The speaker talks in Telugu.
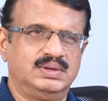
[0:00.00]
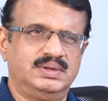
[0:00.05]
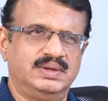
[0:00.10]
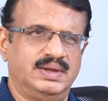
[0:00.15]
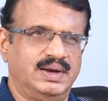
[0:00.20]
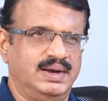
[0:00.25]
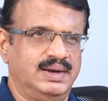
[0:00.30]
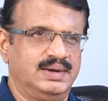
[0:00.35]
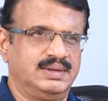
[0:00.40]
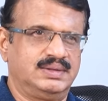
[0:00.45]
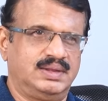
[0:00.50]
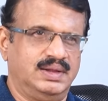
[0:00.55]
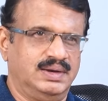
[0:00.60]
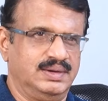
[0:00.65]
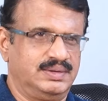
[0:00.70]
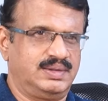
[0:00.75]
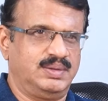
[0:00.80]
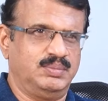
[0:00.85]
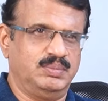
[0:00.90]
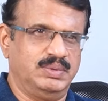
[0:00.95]
జనాలకు
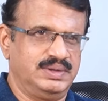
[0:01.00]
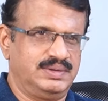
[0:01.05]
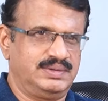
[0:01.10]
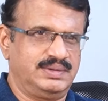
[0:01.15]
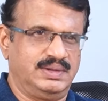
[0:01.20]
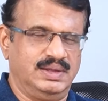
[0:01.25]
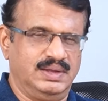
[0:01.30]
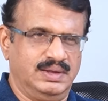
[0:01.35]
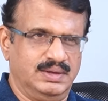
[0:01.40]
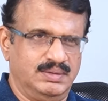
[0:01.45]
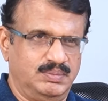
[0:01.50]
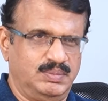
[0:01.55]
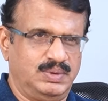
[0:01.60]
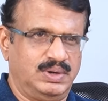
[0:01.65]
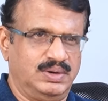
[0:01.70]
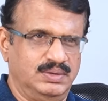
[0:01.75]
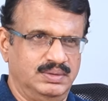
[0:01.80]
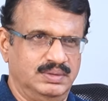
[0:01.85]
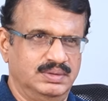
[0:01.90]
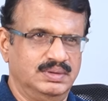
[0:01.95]
తెలిస్తే మంచిదే
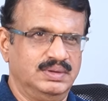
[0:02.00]
మనం